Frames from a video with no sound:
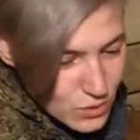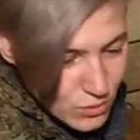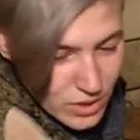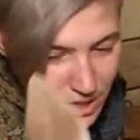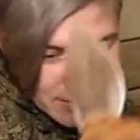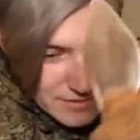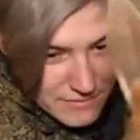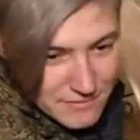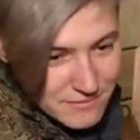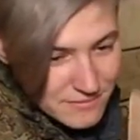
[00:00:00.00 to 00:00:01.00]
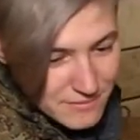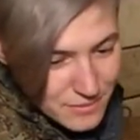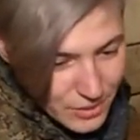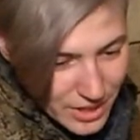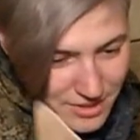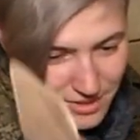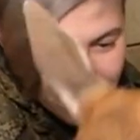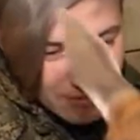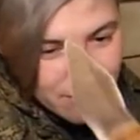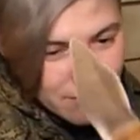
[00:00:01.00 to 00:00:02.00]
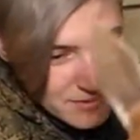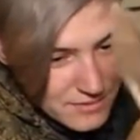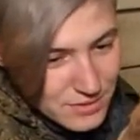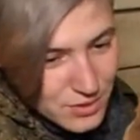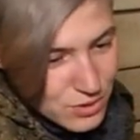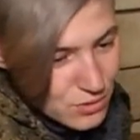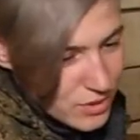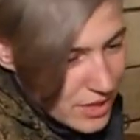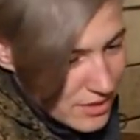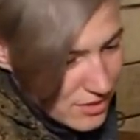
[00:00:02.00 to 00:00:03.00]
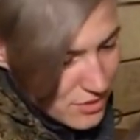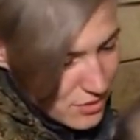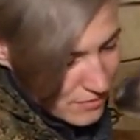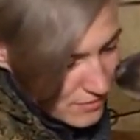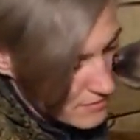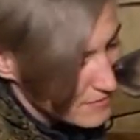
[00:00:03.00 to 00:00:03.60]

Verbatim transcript: Гулять? Гулять? Я же гулять хочу.